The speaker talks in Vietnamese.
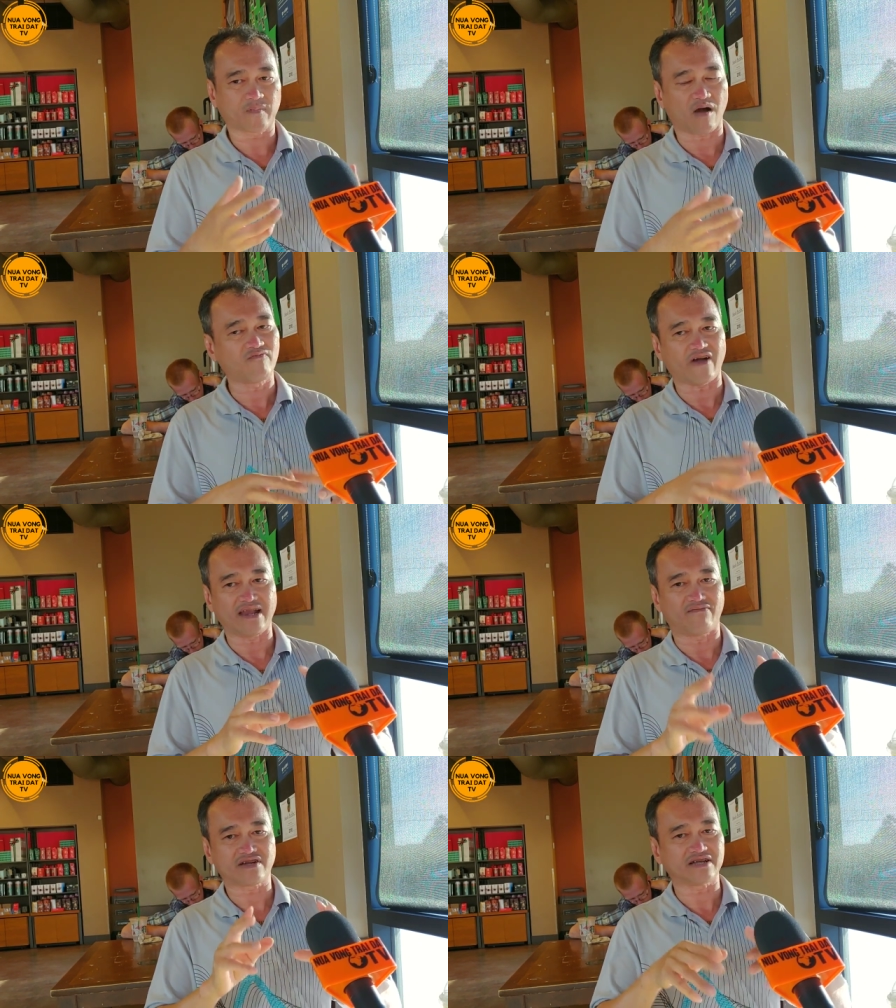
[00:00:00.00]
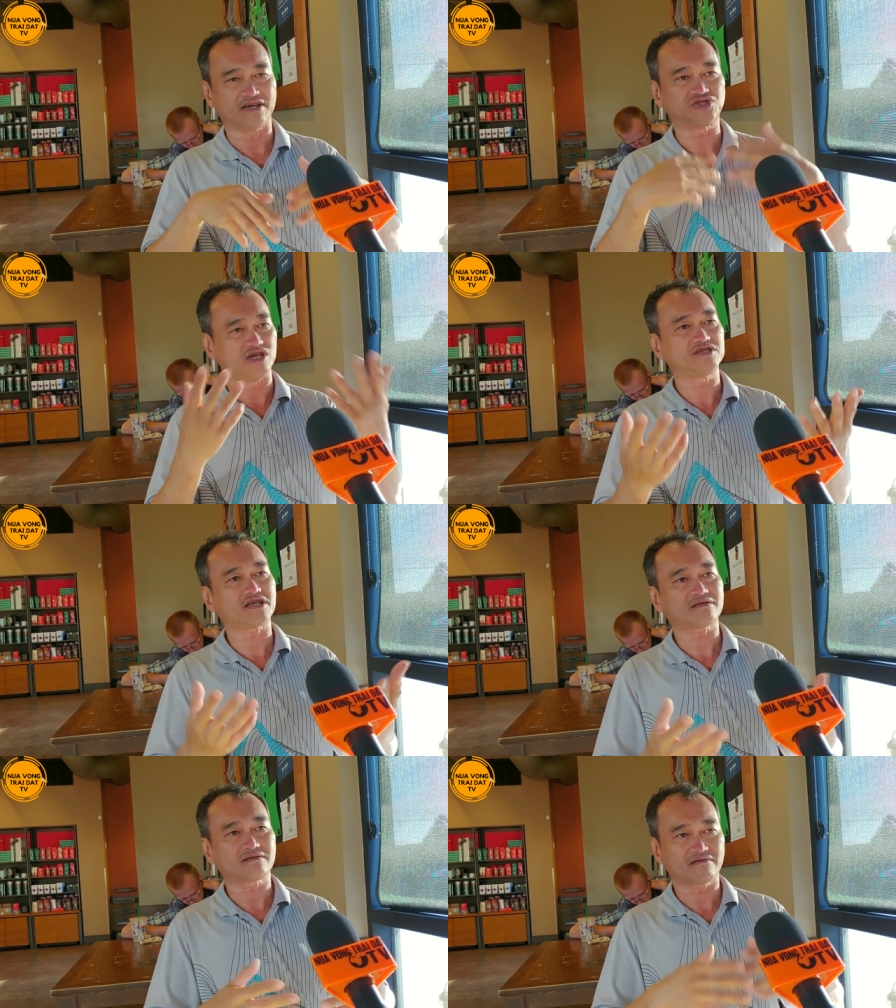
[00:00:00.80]
không phải là vấn đề chỉ
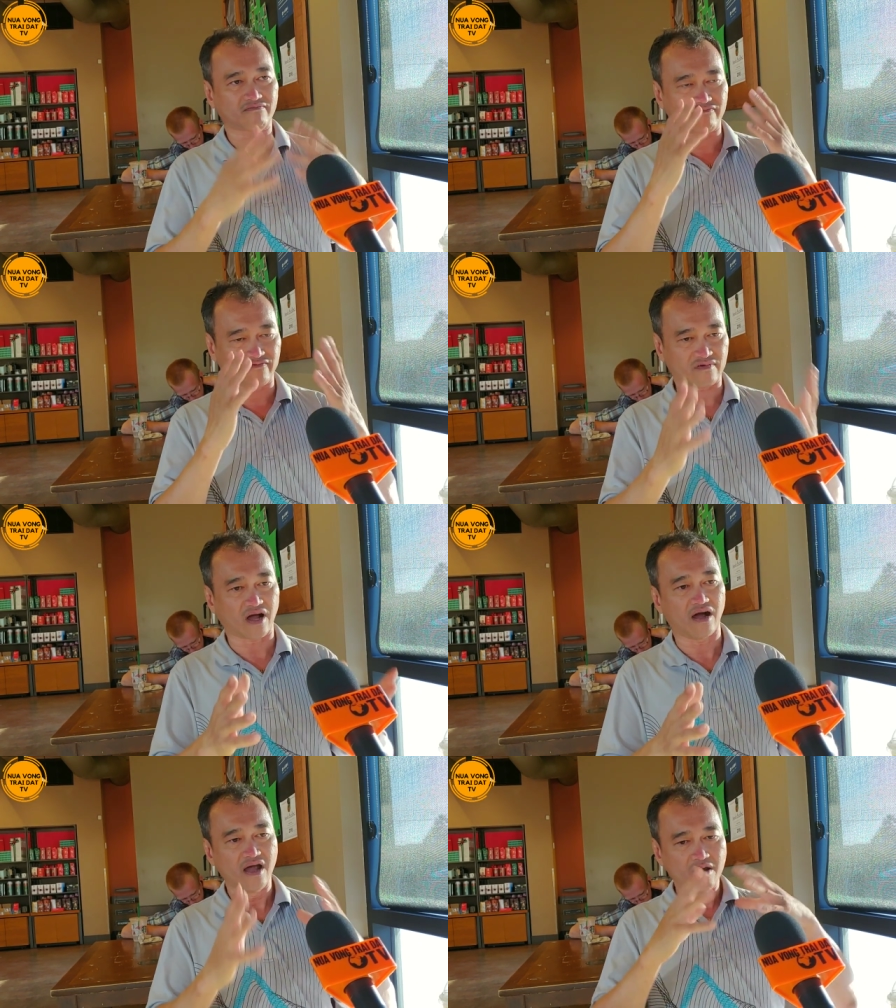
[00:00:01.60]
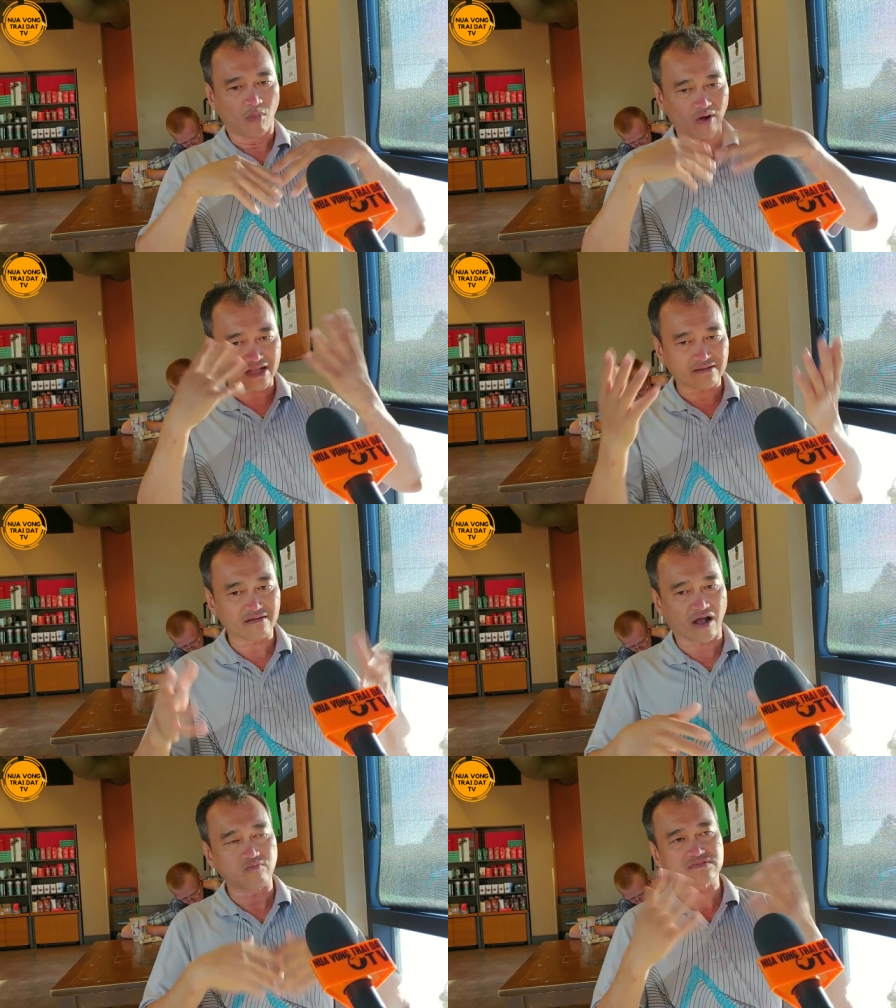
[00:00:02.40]
trích một cách
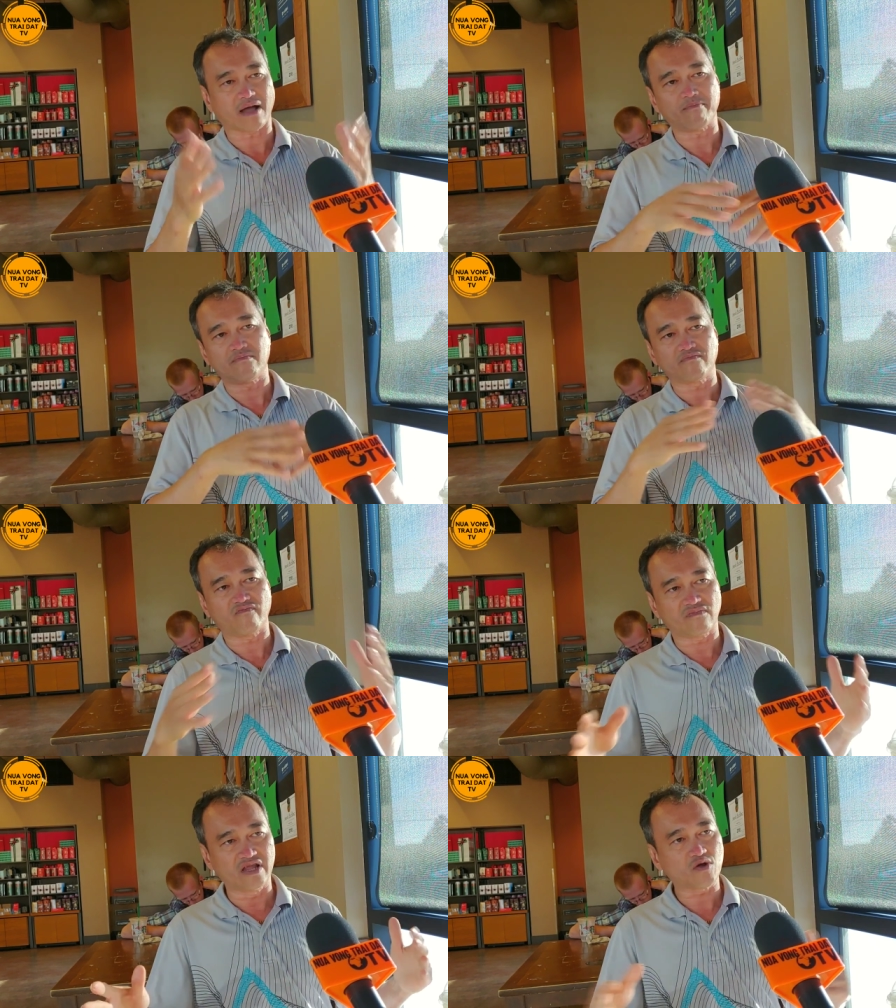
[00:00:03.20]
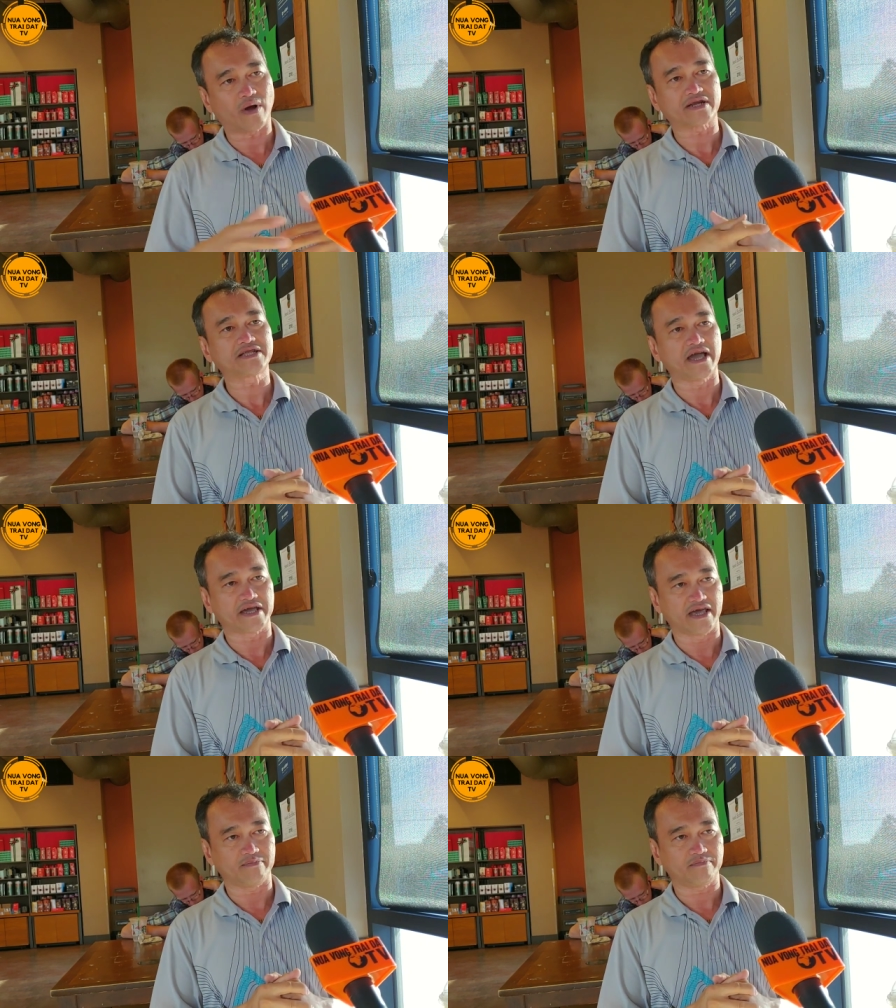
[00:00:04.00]
công tâm liên quan đến
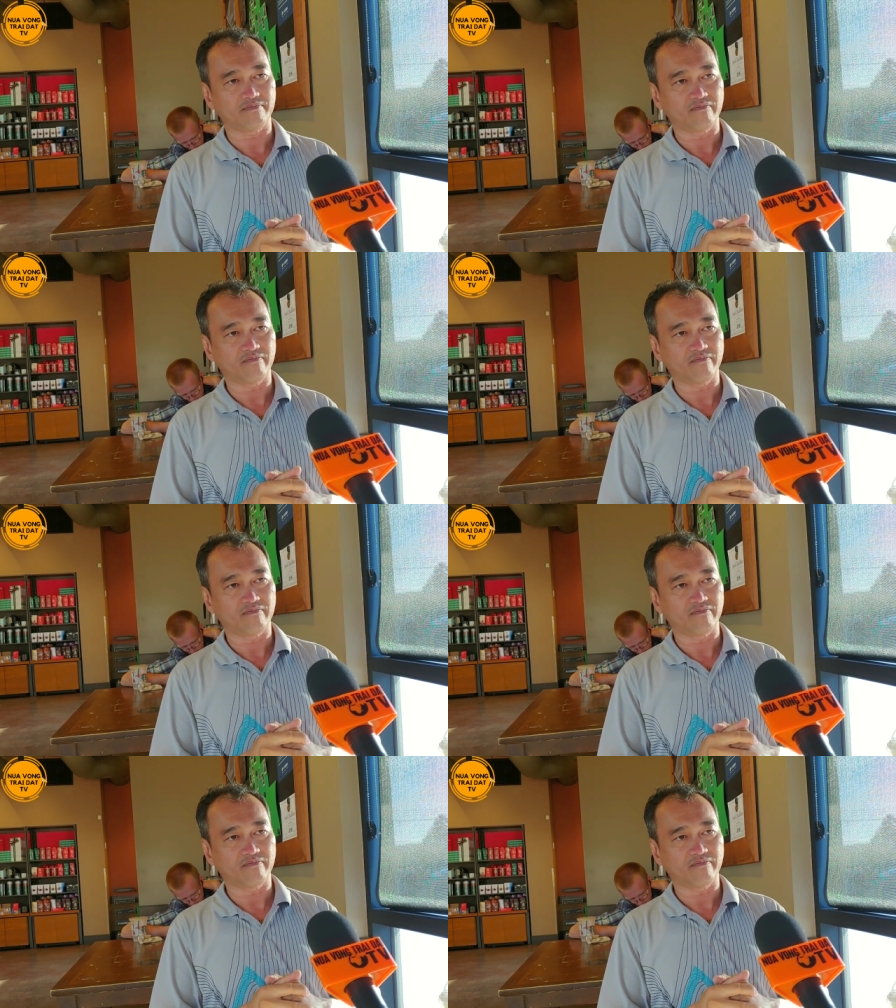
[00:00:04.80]
nghề nghiệp,